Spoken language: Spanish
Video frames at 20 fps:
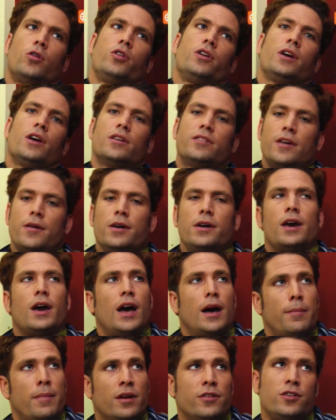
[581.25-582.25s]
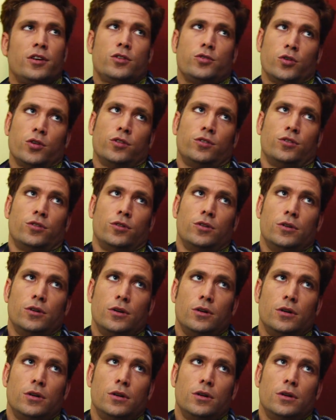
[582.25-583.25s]
Rodríguez, sabes que jamás he hecho eso.
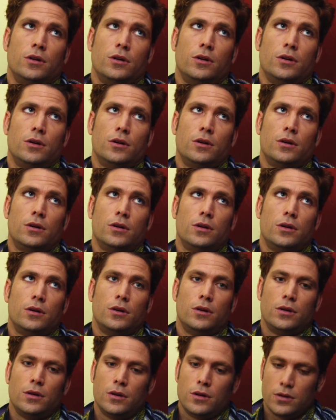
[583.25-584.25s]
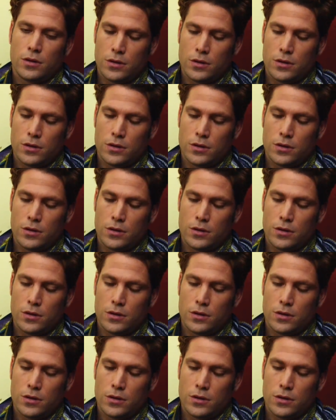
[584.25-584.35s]
Ah, está bien.